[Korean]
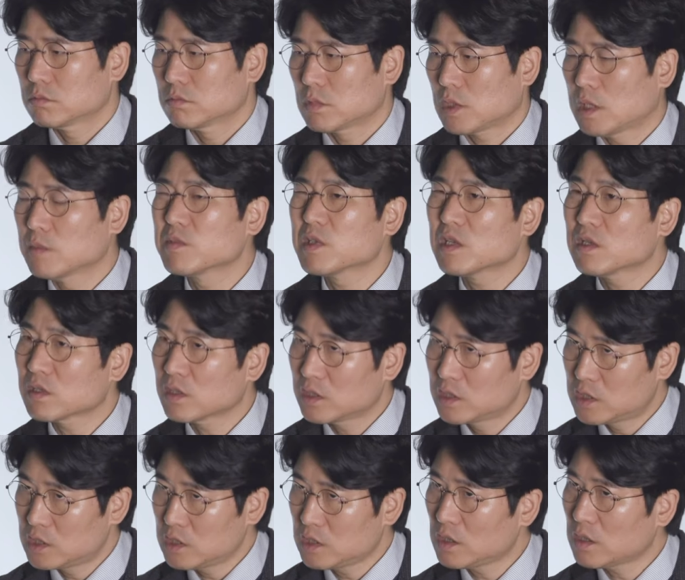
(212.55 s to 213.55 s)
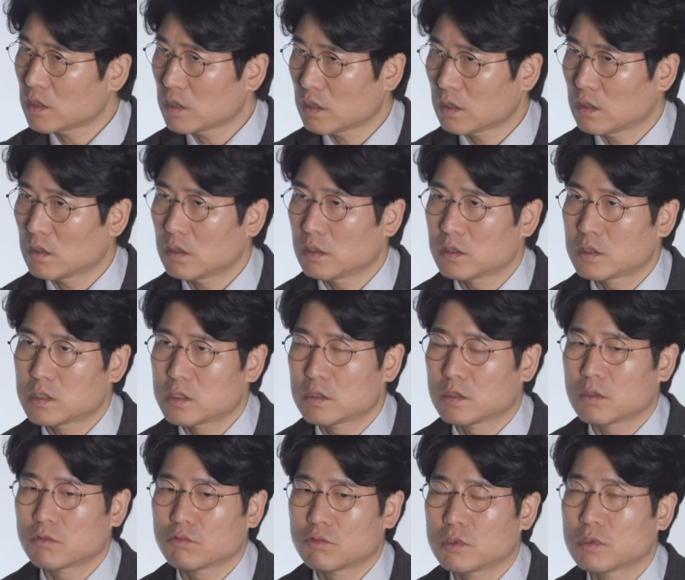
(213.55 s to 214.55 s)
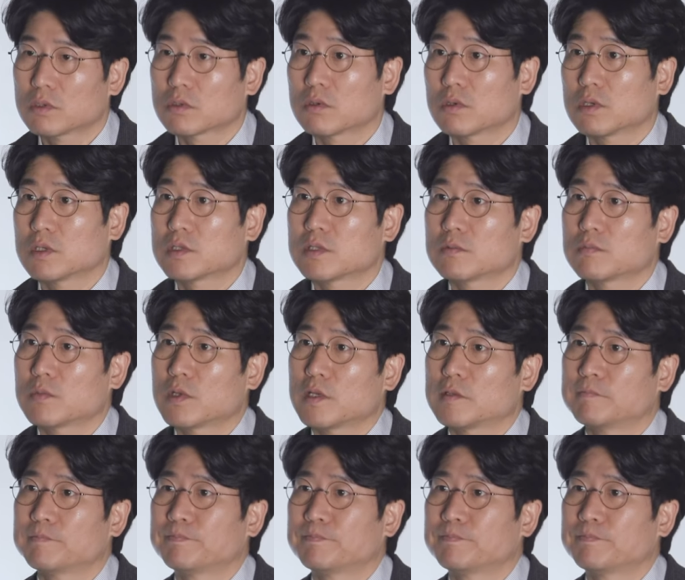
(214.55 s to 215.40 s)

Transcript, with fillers: 감사하게 진하게 예, 지내고 있는 것 같습니다.